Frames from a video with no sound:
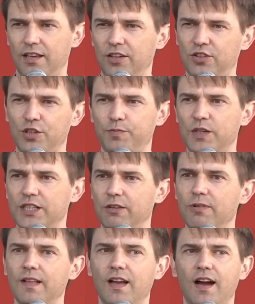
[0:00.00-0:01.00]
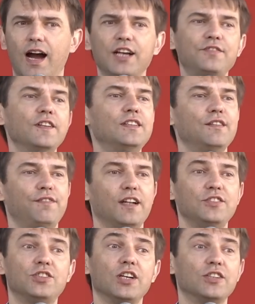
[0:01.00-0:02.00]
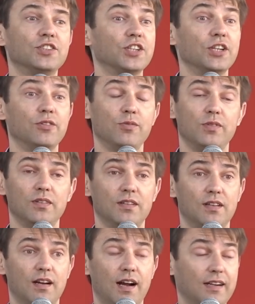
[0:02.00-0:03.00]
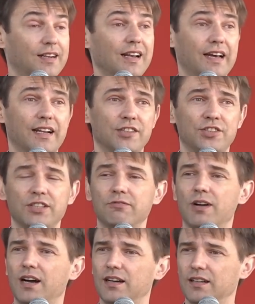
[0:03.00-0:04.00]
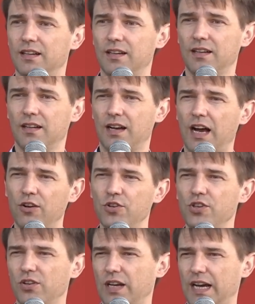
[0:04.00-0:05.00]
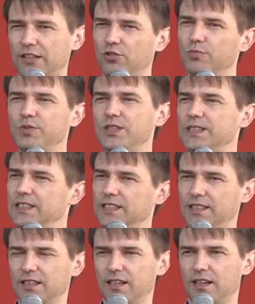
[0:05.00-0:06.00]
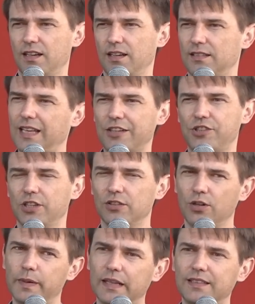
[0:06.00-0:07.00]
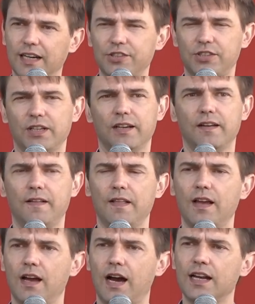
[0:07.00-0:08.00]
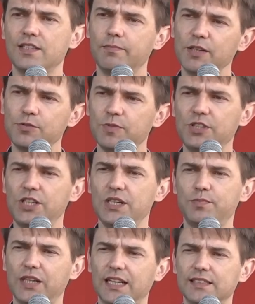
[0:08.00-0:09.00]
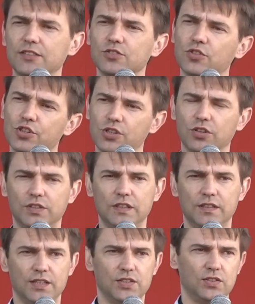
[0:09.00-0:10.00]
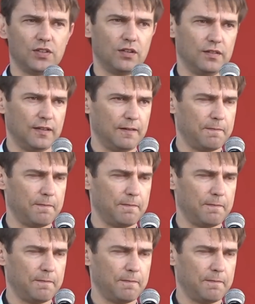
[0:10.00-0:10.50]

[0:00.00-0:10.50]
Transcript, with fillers: I ktoś powiedział: A święty Franciszek żył, a Klara żyła, a Loyola, Dominik. Da się, dobra, da się. Ale zobaczmy dziesięć przykazań troszkę od innej strony.